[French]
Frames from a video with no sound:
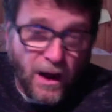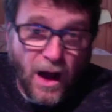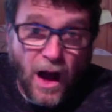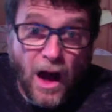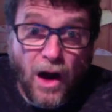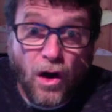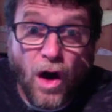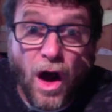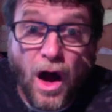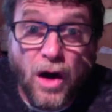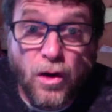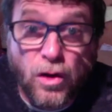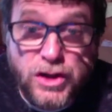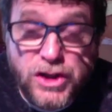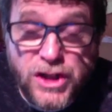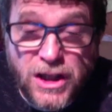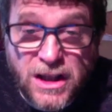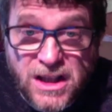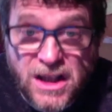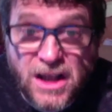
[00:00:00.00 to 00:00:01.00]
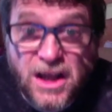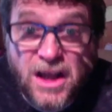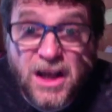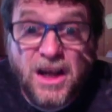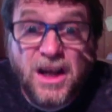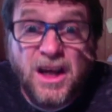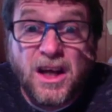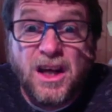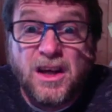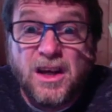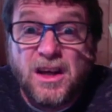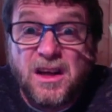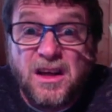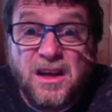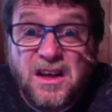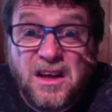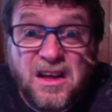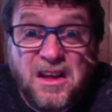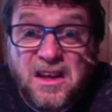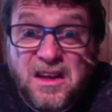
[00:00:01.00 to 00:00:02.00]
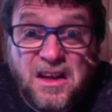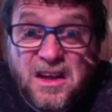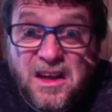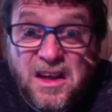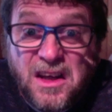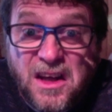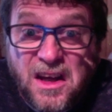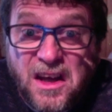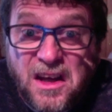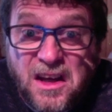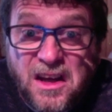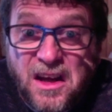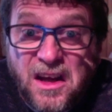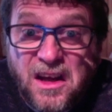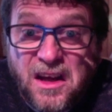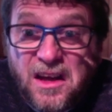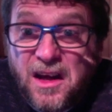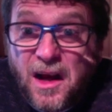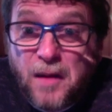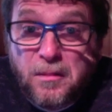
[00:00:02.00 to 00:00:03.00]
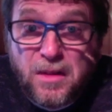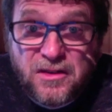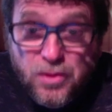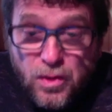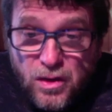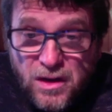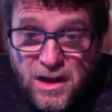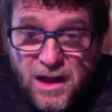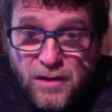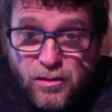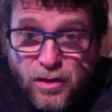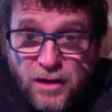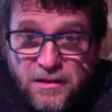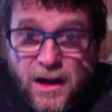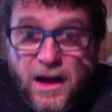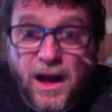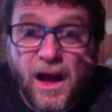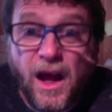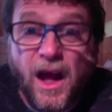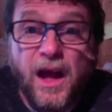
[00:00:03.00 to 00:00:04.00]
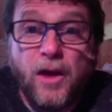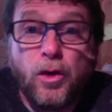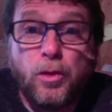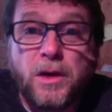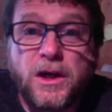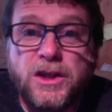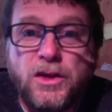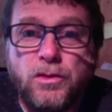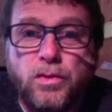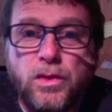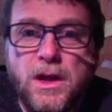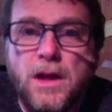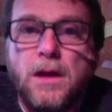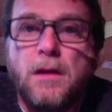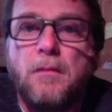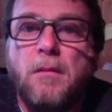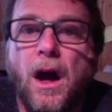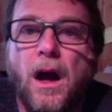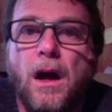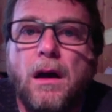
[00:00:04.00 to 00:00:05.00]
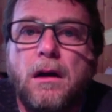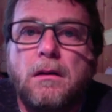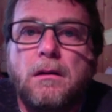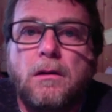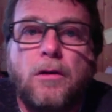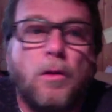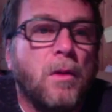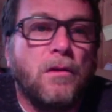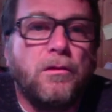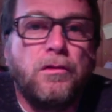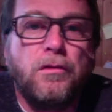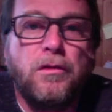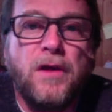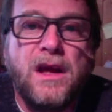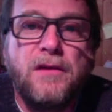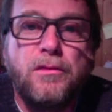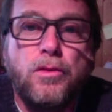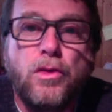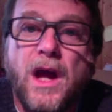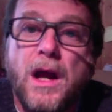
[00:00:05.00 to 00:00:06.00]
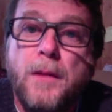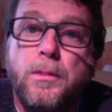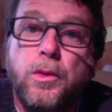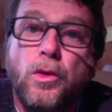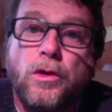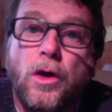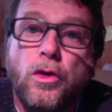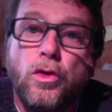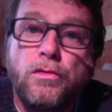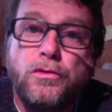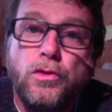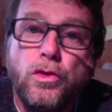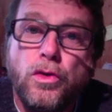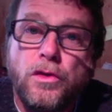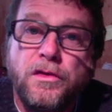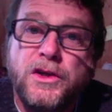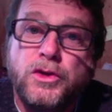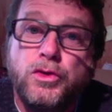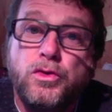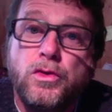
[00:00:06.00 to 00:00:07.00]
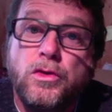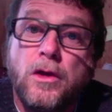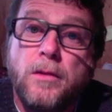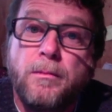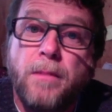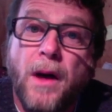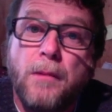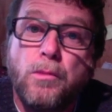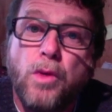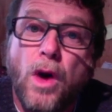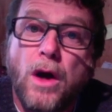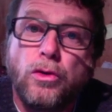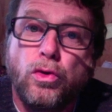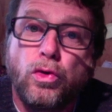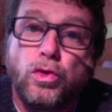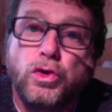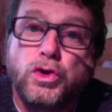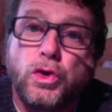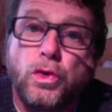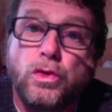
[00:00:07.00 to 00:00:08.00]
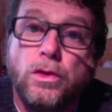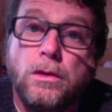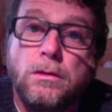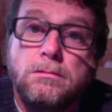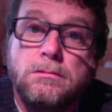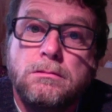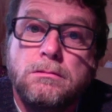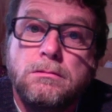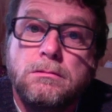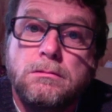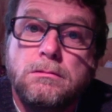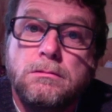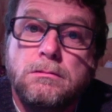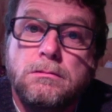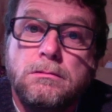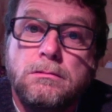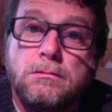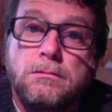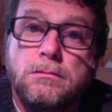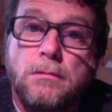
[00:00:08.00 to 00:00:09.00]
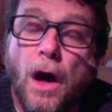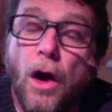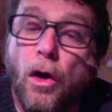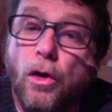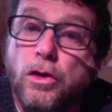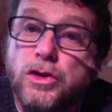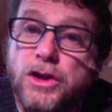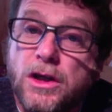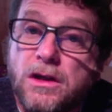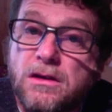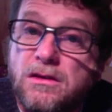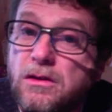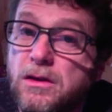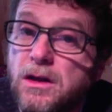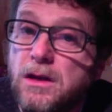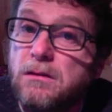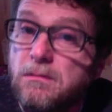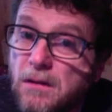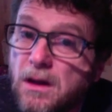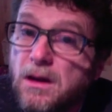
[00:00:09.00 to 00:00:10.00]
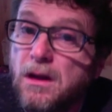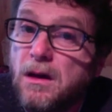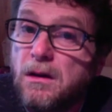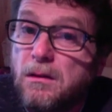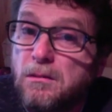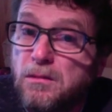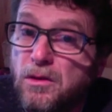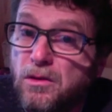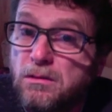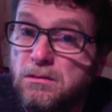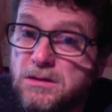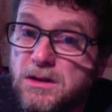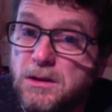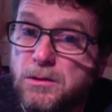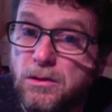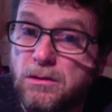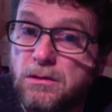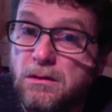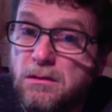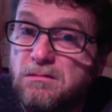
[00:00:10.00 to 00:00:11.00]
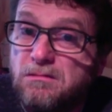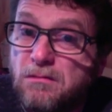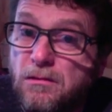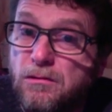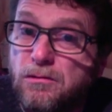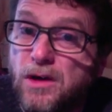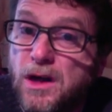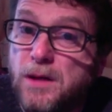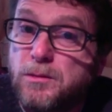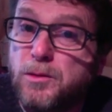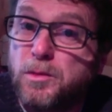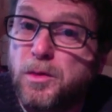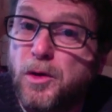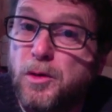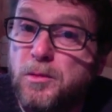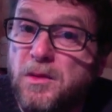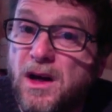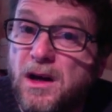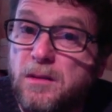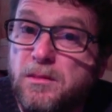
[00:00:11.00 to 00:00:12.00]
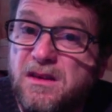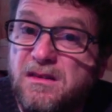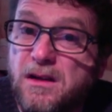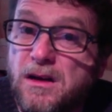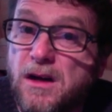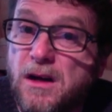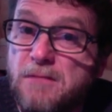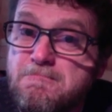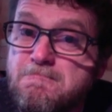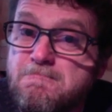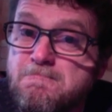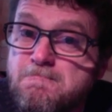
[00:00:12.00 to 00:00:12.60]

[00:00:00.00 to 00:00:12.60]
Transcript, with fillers: alors, alors Jack, il, il abasourdi, voit ça, et, et l'aubergiste lui dit, bah, Comment voulez-vous qu'elle ponde un œuf dur si je lui donne pas à boire de l'eau chaude Alors Jack se dit Bon, c'est bon, voilà mon premier imbécile. Hein.